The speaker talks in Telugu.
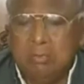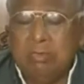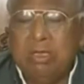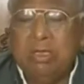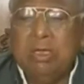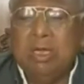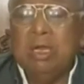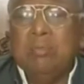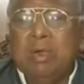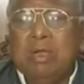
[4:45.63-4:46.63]
మరి
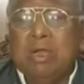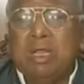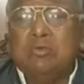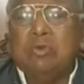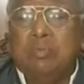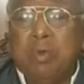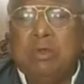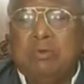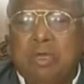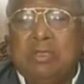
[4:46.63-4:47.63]
లగడపాటి రాజగోపాల్
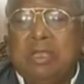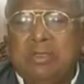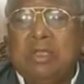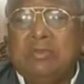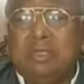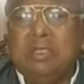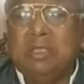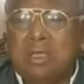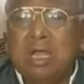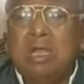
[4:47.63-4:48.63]
కూడా దయచేసి
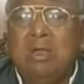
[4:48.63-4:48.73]
ఇంకా